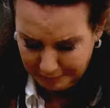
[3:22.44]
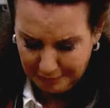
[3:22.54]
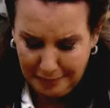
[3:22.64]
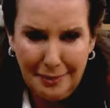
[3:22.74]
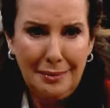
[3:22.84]

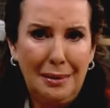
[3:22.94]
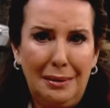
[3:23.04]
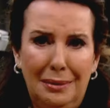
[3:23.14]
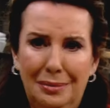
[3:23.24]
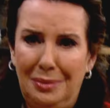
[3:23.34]
karidesin
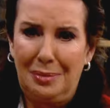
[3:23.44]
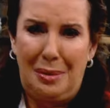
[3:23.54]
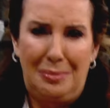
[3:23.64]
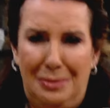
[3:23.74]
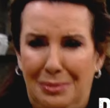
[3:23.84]
bütün
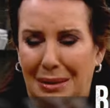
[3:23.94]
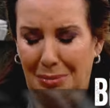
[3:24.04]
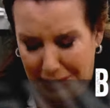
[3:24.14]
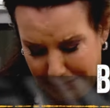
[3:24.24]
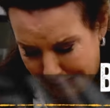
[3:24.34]
lezzetini
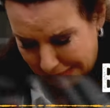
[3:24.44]
geçirecek.